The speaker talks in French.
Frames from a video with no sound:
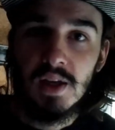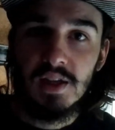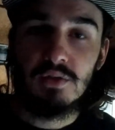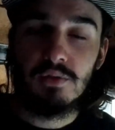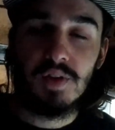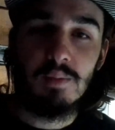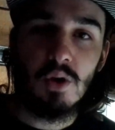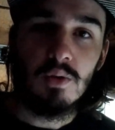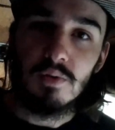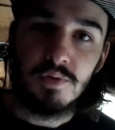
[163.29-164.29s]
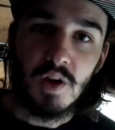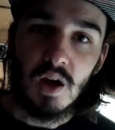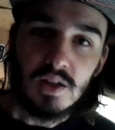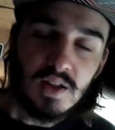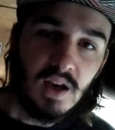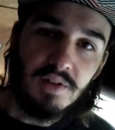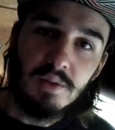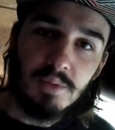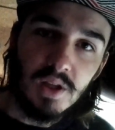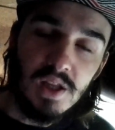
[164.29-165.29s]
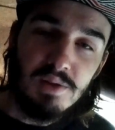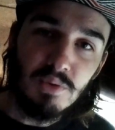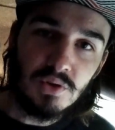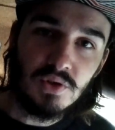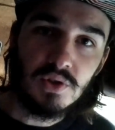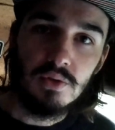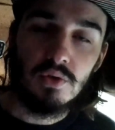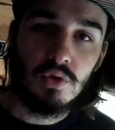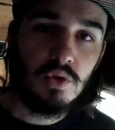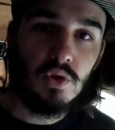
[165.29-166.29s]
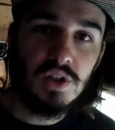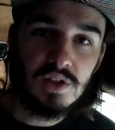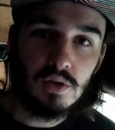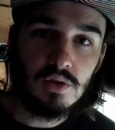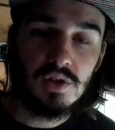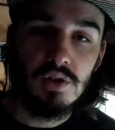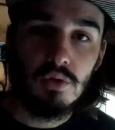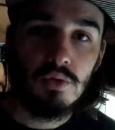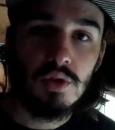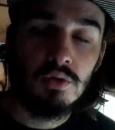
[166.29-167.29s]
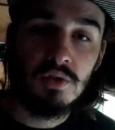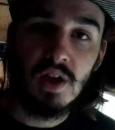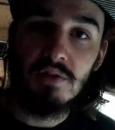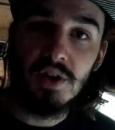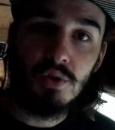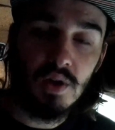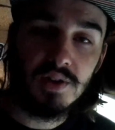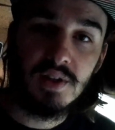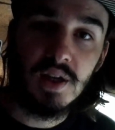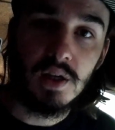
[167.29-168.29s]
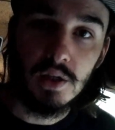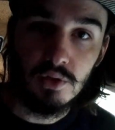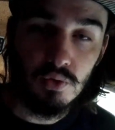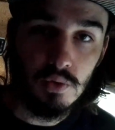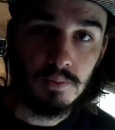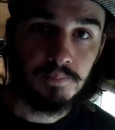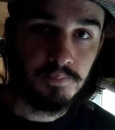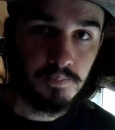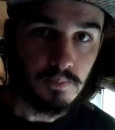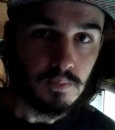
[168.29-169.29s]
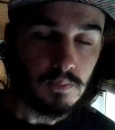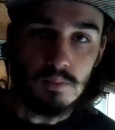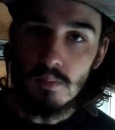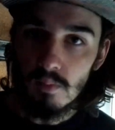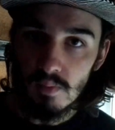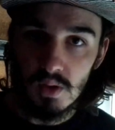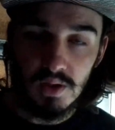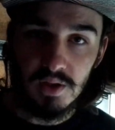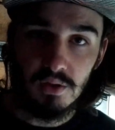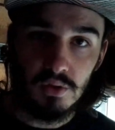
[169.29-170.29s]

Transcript: Ils ont vraiment fait un travail mais immense de connaissances et de, et de travail de la terre et tout et